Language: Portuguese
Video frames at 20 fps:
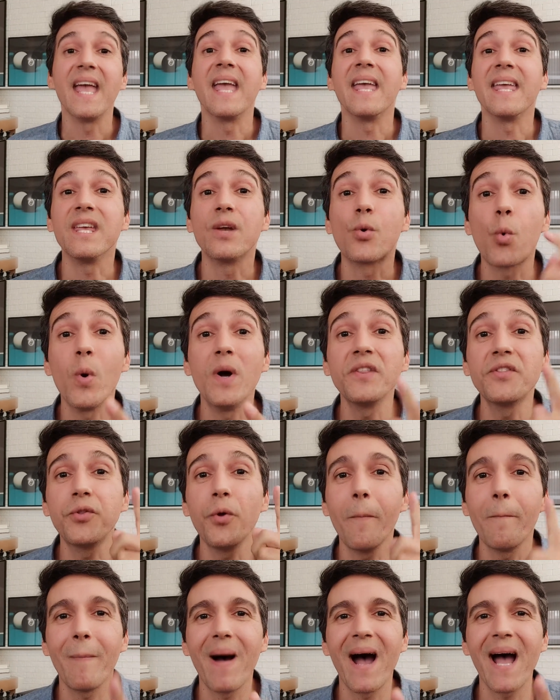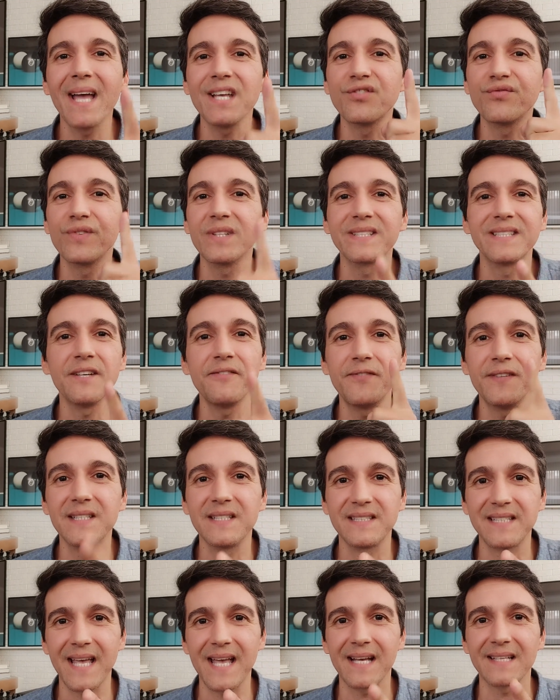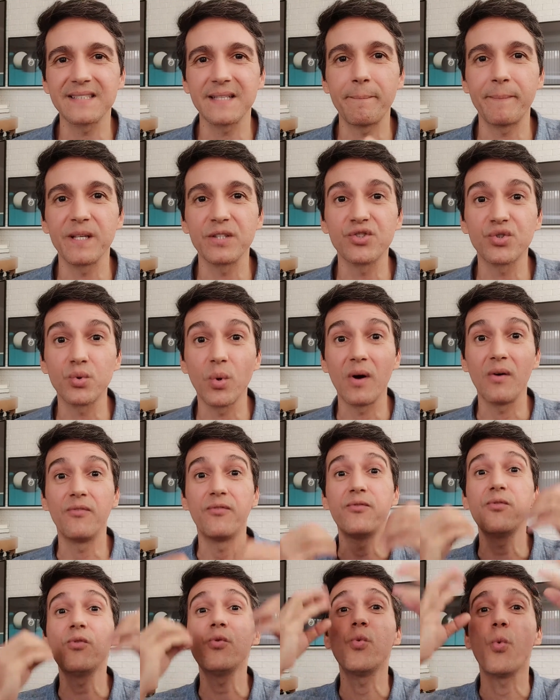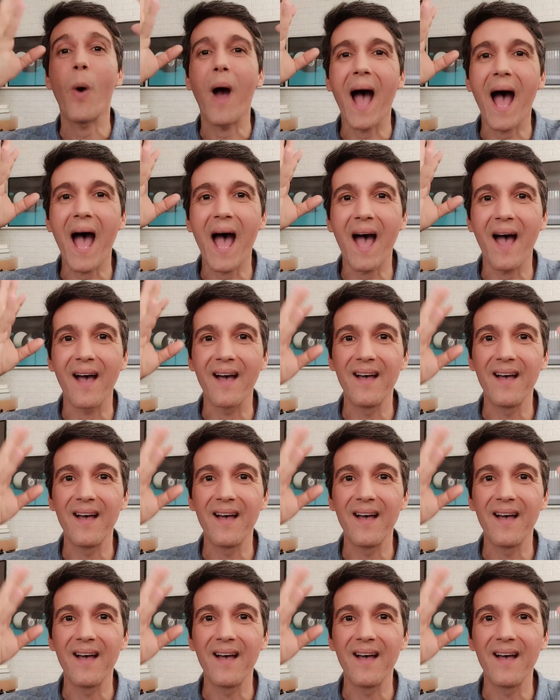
E quanto mais você fizer essa pessoa voar,